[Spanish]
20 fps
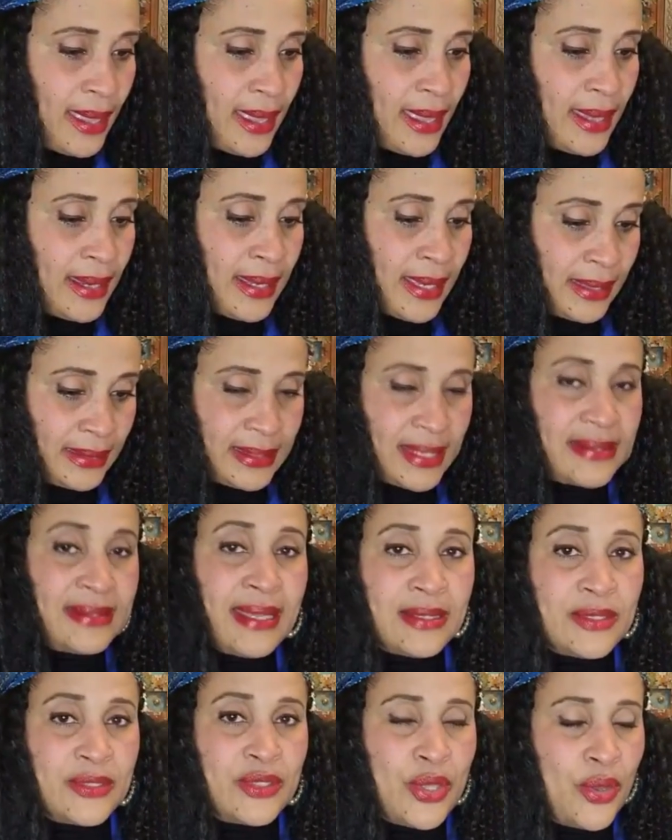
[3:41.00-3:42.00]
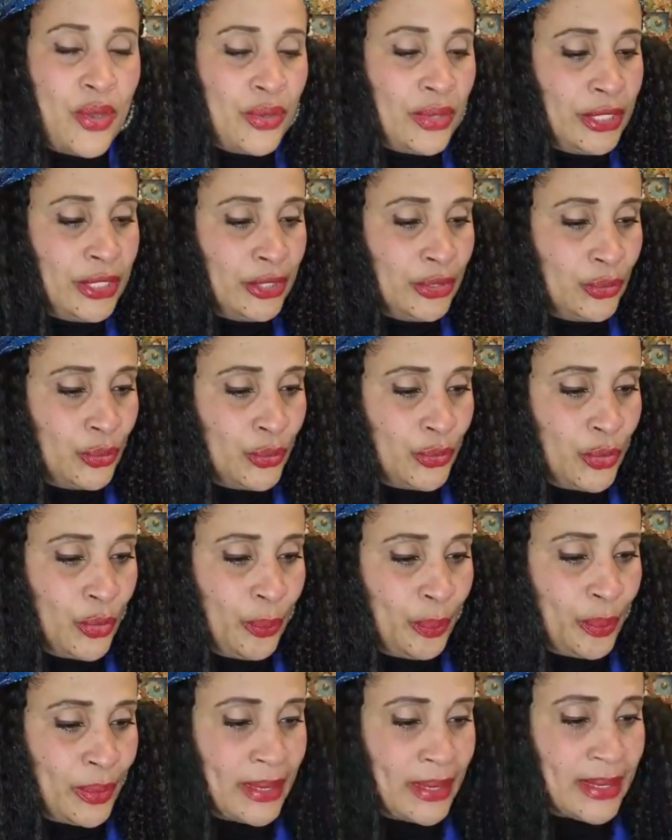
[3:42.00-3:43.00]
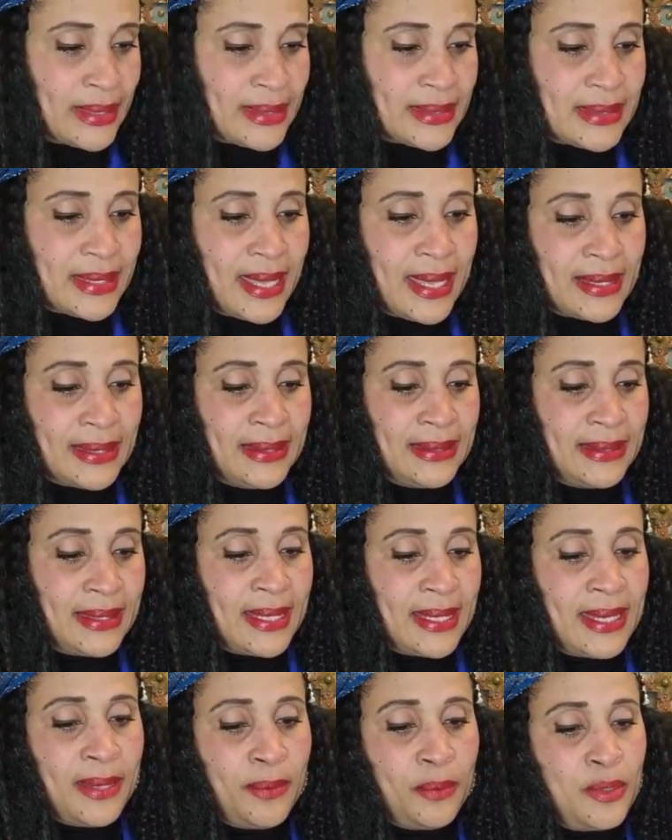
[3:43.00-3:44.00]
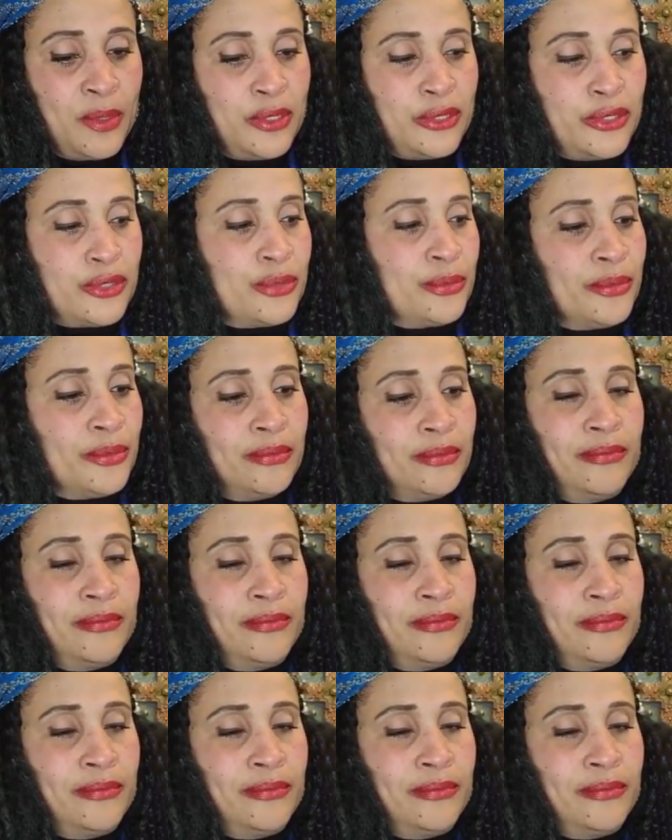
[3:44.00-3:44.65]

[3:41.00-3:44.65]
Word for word: en esta sección y tú qué opinas. Aquí tenemos